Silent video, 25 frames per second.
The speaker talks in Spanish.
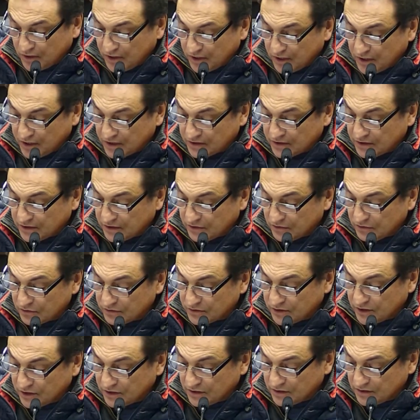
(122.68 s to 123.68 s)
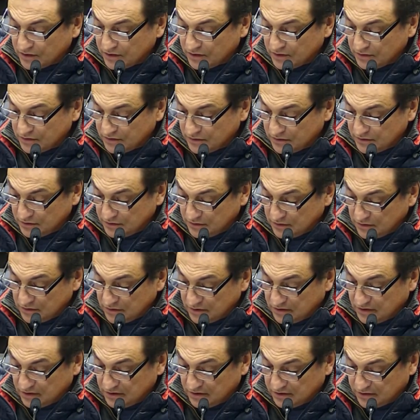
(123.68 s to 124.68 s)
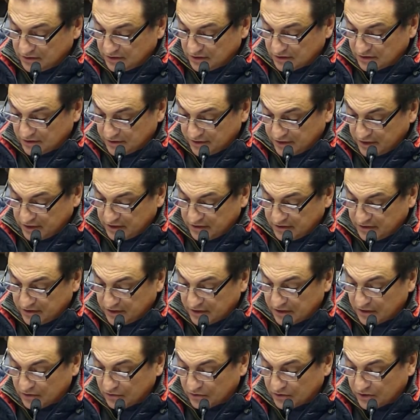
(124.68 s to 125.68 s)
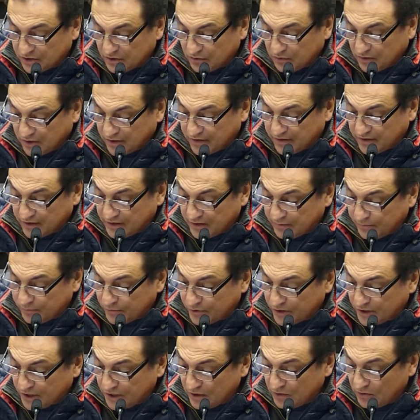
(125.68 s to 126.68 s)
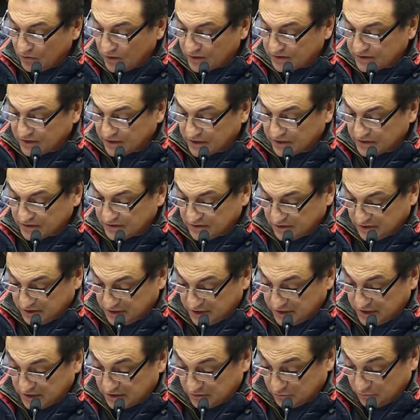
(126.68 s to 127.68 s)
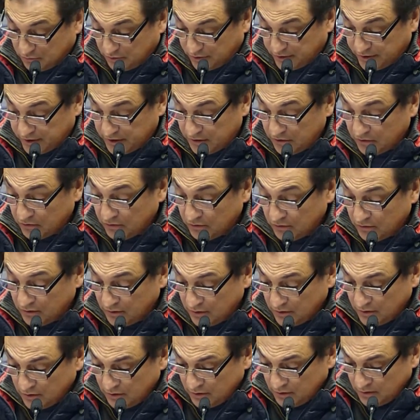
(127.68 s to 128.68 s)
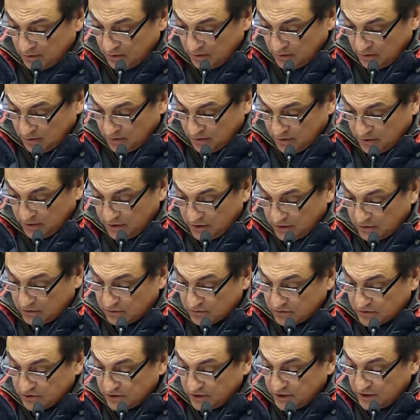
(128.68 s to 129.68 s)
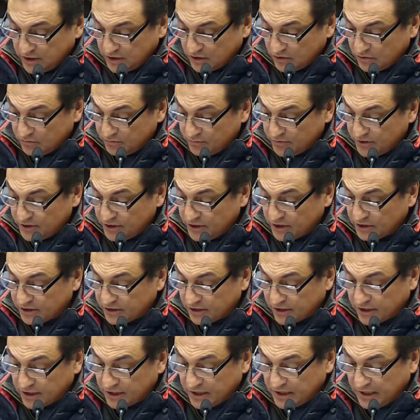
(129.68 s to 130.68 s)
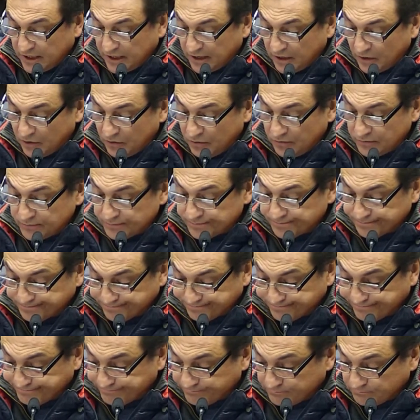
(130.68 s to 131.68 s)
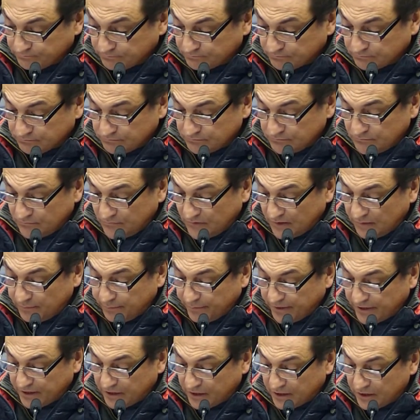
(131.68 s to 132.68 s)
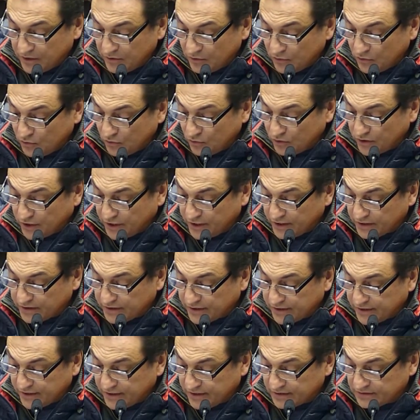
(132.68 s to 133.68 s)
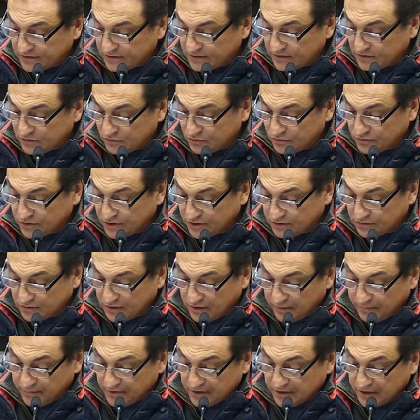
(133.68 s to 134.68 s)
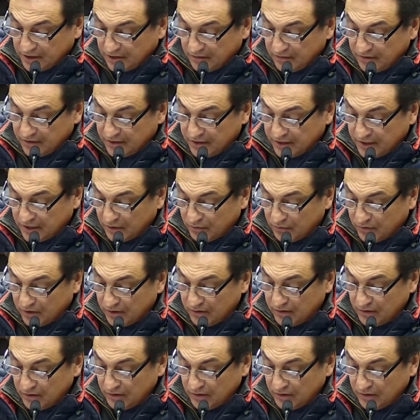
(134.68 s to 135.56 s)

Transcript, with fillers: que está rota y sin ser señalizada o resguardada por algo hasta que se llegue a su arreglo. Esto sería conveniente arreglarlo para que no ocurran estas clases de sucesos lamentables en la cual